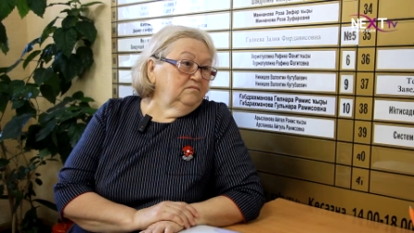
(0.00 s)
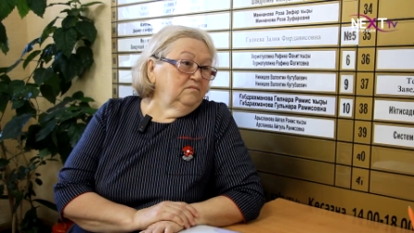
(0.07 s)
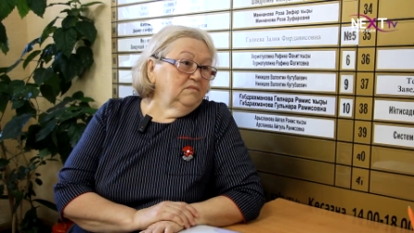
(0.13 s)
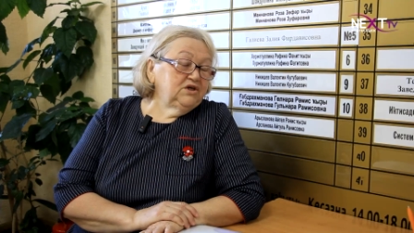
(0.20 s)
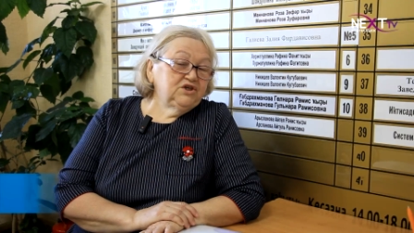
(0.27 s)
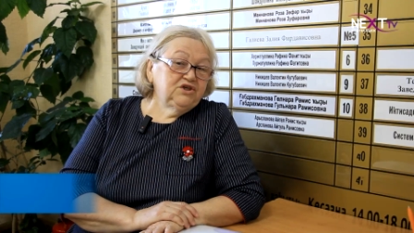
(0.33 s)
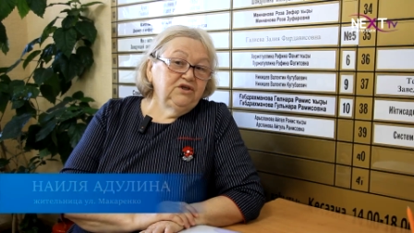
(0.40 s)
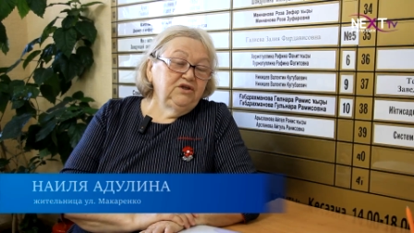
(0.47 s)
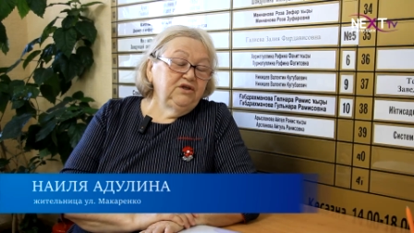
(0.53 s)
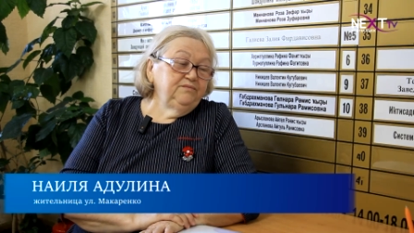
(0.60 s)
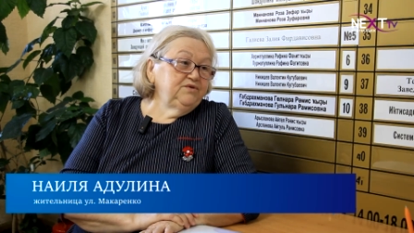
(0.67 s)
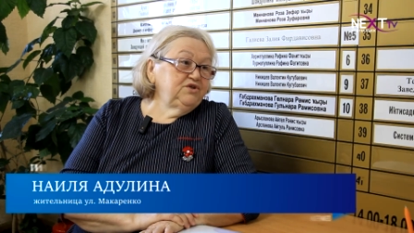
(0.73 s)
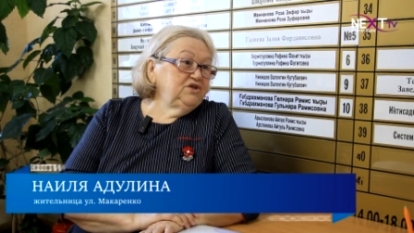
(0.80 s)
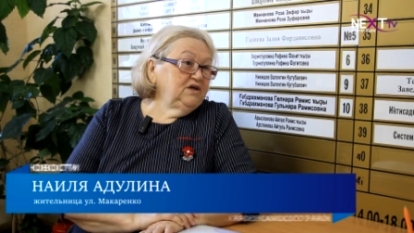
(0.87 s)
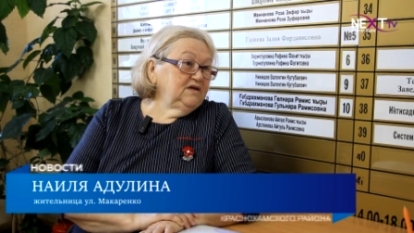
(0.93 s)
Машины
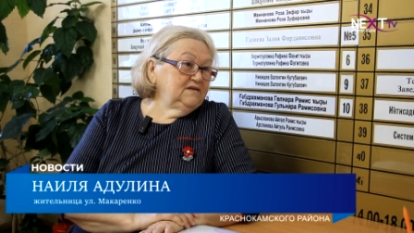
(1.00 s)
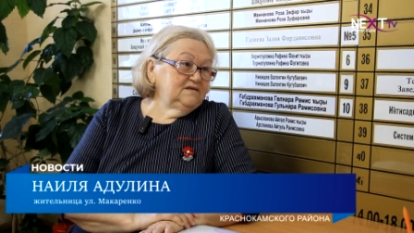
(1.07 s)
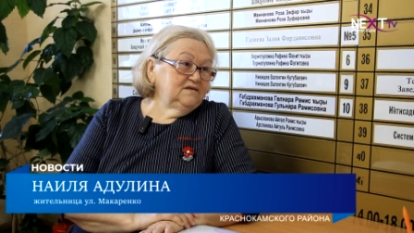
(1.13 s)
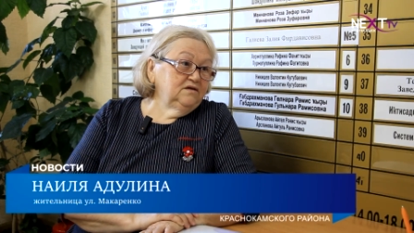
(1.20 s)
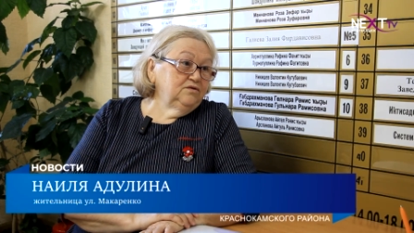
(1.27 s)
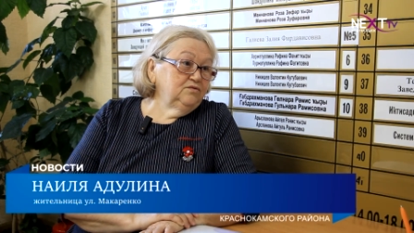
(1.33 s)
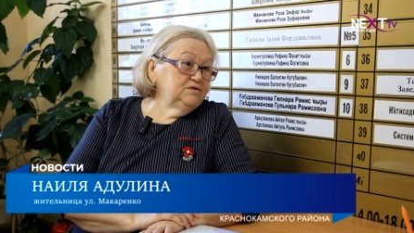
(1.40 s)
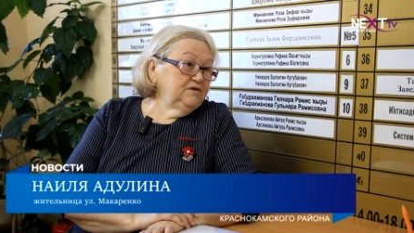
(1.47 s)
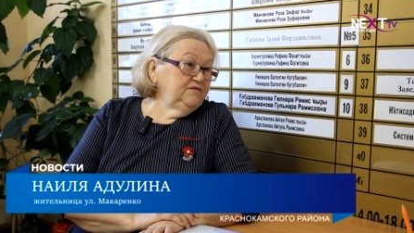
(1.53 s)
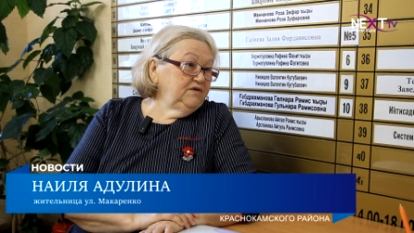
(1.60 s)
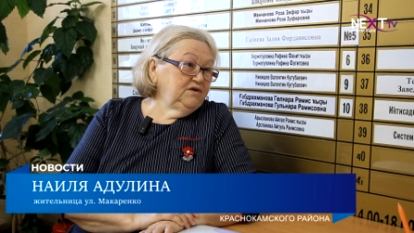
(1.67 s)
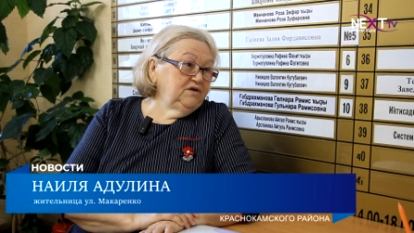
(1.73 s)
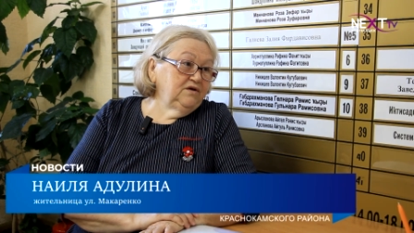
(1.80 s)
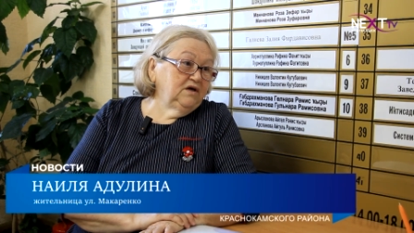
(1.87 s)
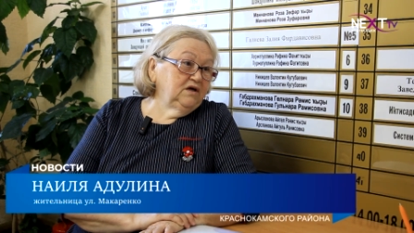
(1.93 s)
мчатся,
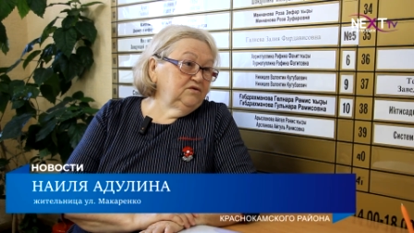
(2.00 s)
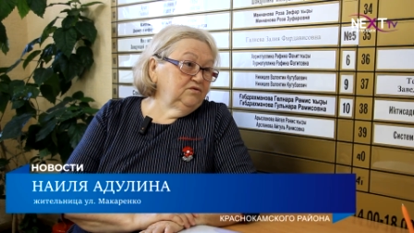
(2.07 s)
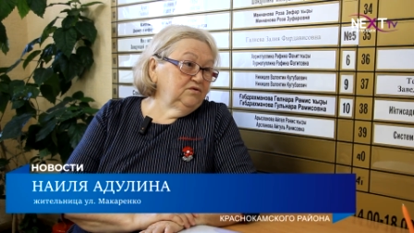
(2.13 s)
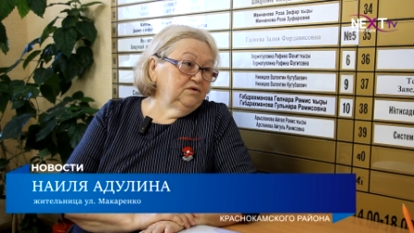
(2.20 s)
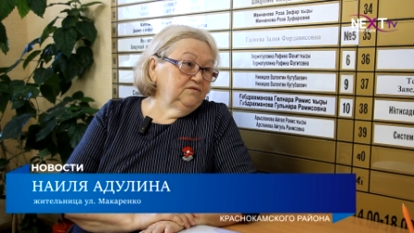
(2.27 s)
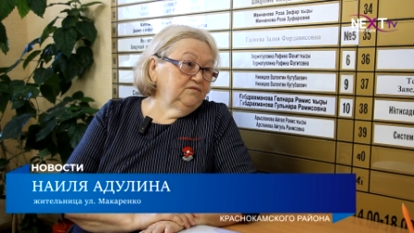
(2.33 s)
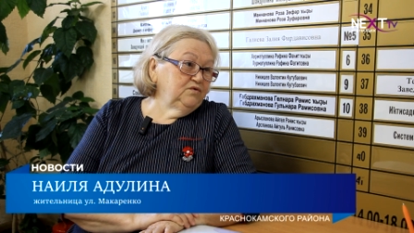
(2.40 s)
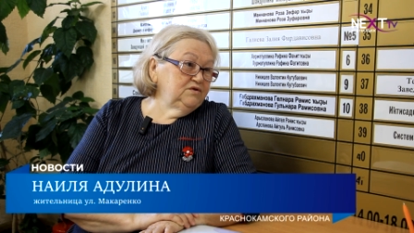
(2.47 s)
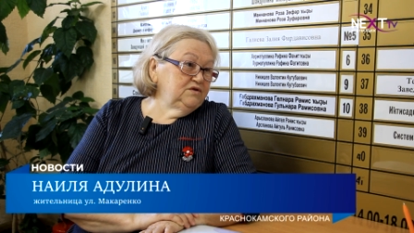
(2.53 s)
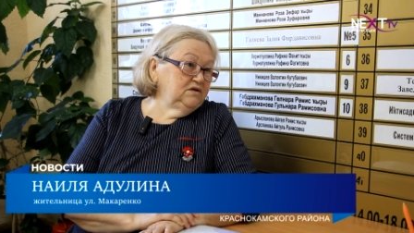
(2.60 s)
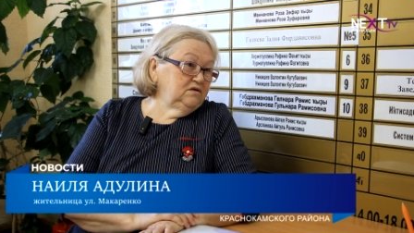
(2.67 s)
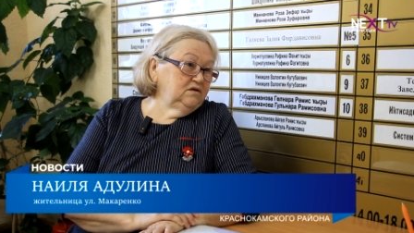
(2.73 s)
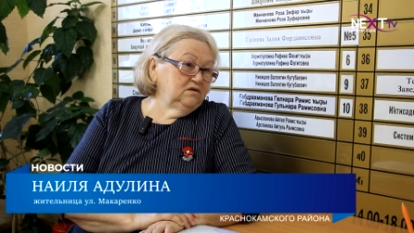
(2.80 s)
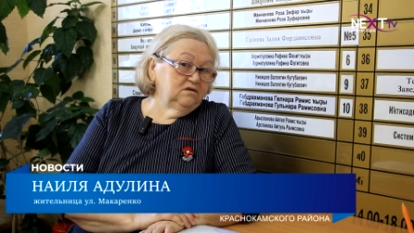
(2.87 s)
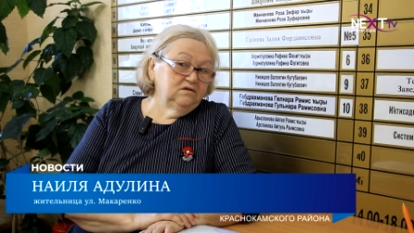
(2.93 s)
грузовики, которые
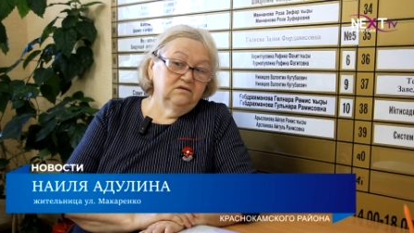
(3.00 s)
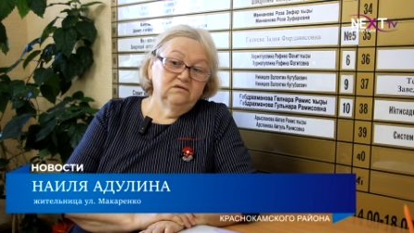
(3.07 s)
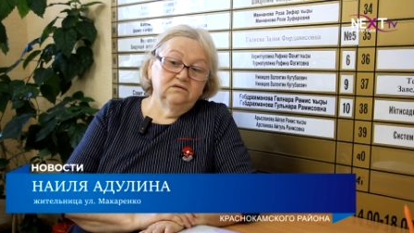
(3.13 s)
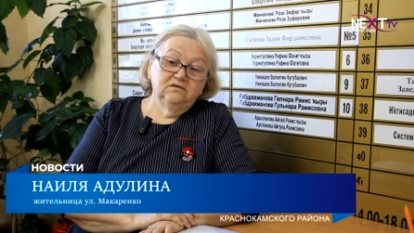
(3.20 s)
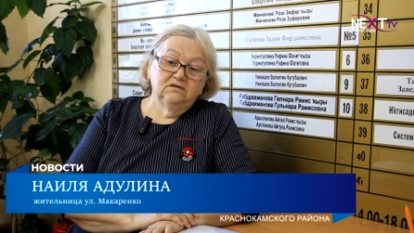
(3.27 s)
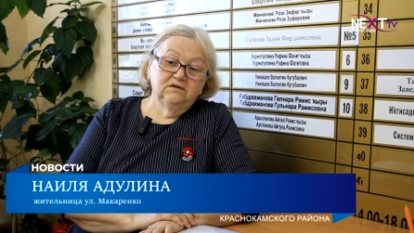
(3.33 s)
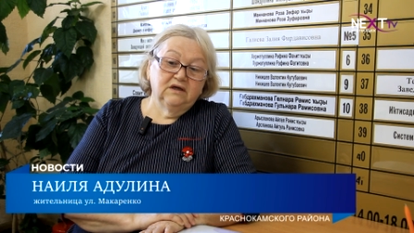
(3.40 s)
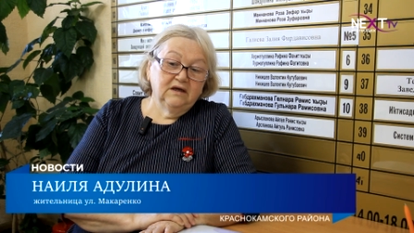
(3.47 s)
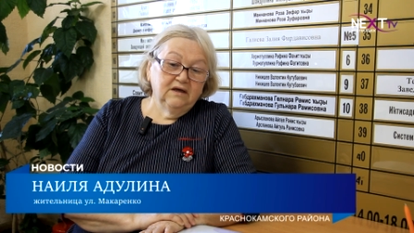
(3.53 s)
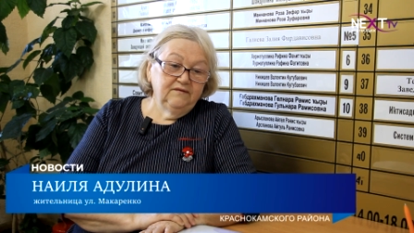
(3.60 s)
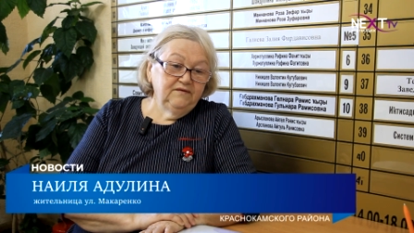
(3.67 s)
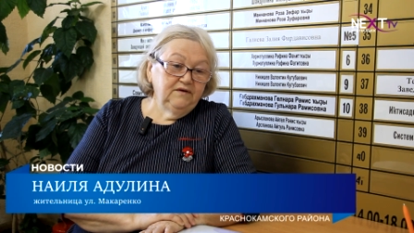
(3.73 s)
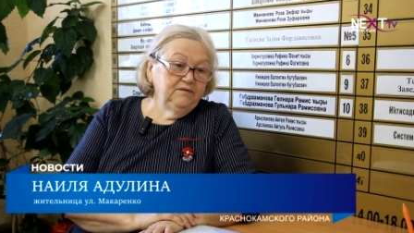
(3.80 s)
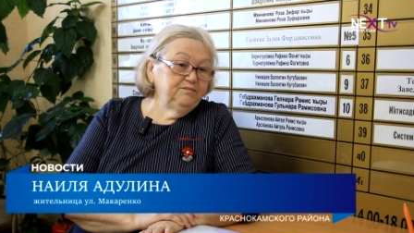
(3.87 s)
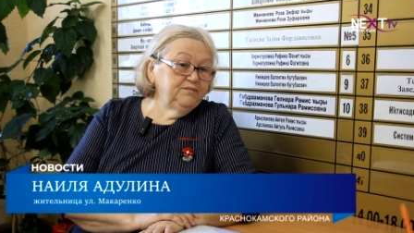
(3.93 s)
возят э,
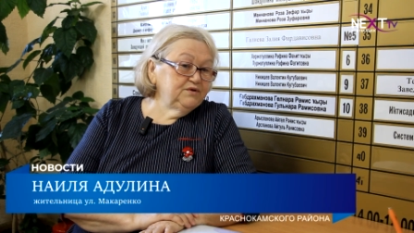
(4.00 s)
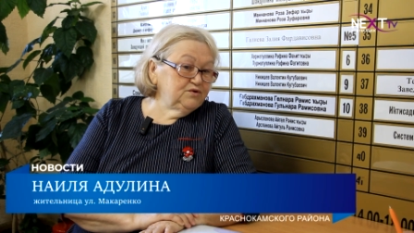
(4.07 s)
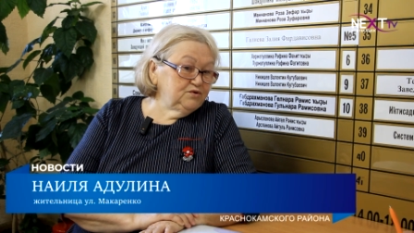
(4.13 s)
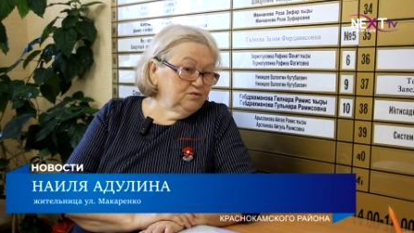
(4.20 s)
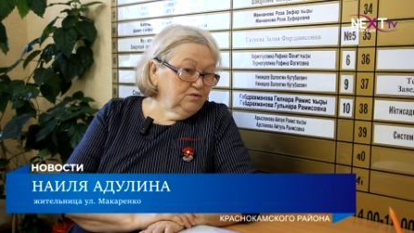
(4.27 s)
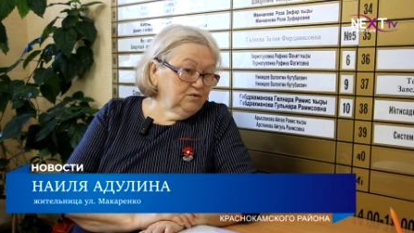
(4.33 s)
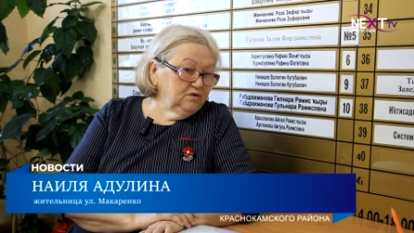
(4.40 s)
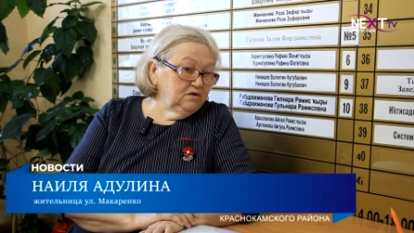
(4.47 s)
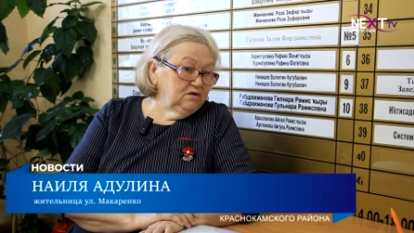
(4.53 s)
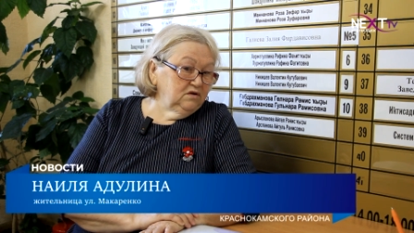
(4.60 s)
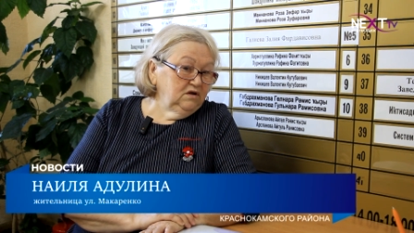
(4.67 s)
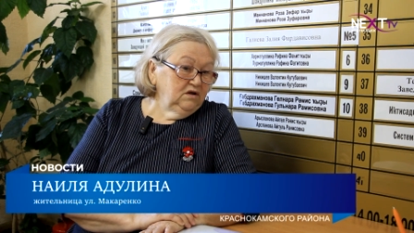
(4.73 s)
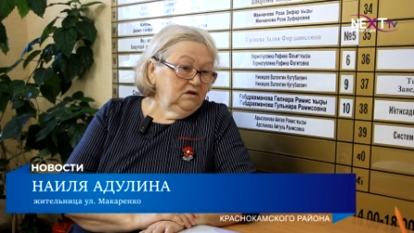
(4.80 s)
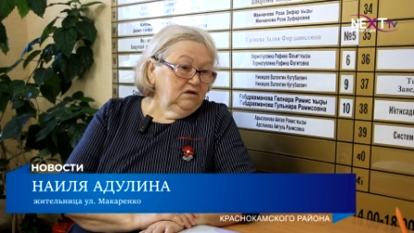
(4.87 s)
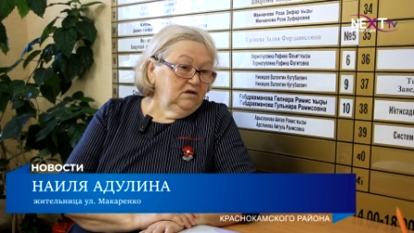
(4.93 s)
гравий, песок –
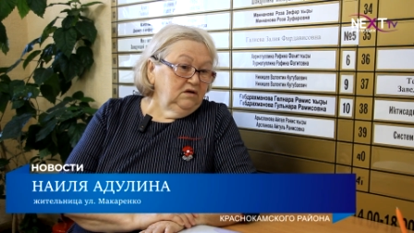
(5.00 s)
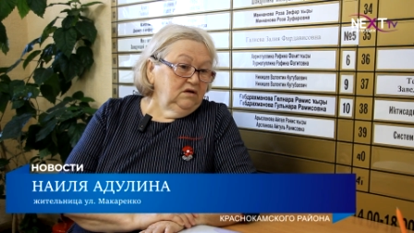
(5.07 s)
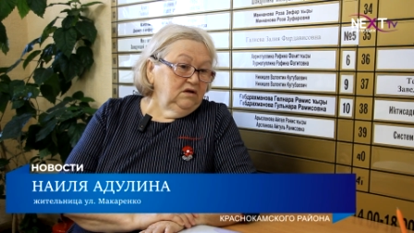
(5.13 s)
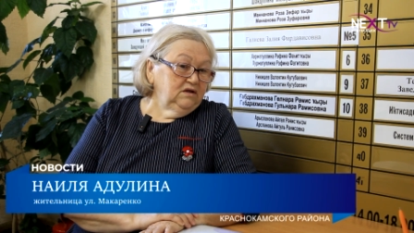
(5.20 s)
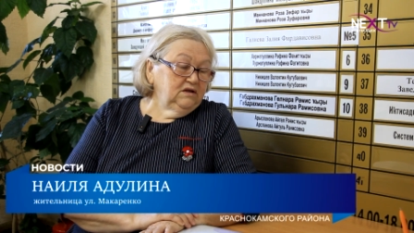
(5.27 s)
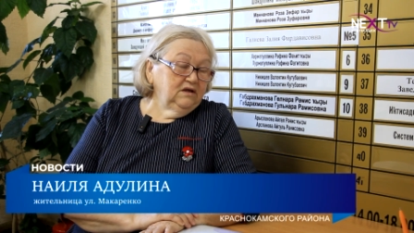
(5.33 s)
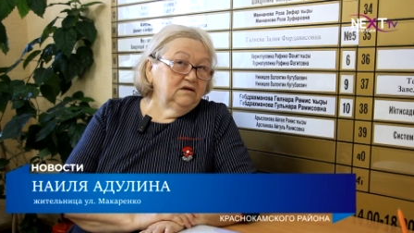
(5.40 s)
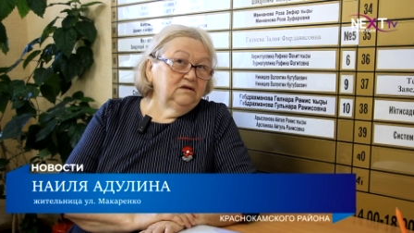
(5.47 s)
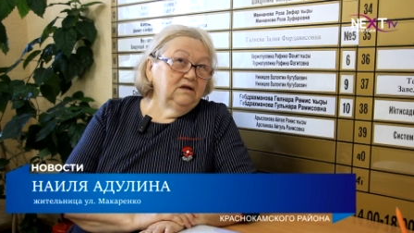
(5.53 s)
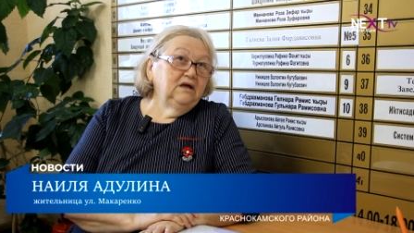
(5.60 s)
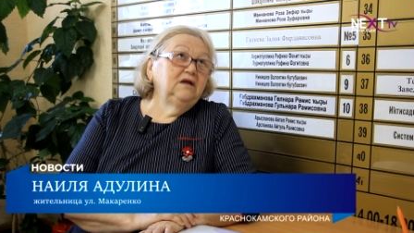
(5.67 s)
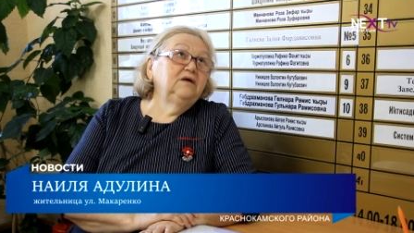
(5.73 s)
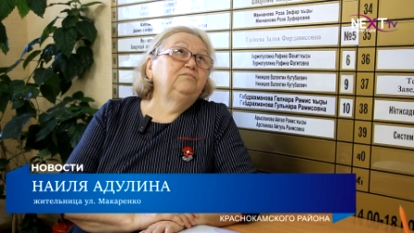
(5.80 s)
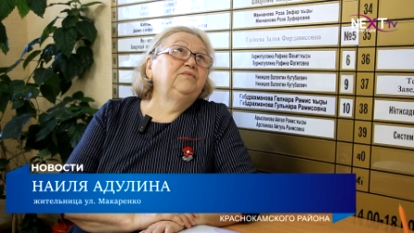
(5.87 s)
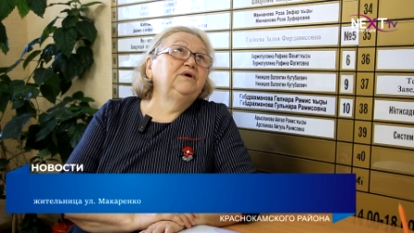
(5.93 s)
и так далее.